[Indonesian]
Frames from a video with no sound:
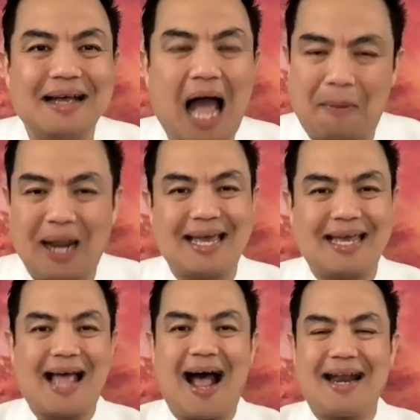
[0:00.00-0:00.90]
Apalagi
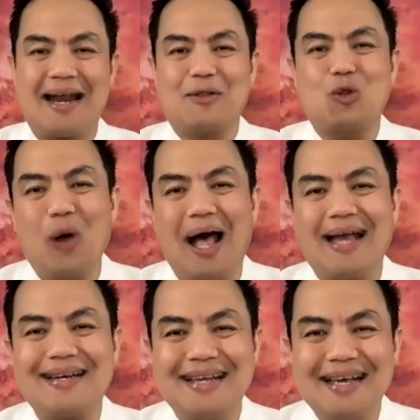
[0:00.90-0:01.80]
kita anak-anak Tuhan
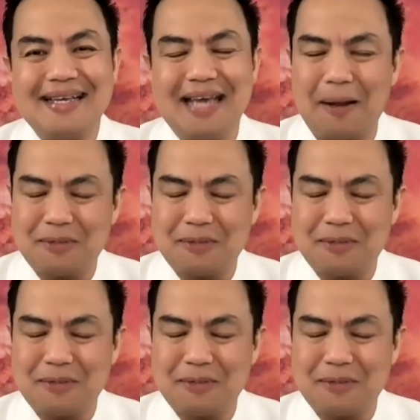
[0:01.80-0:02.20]
yang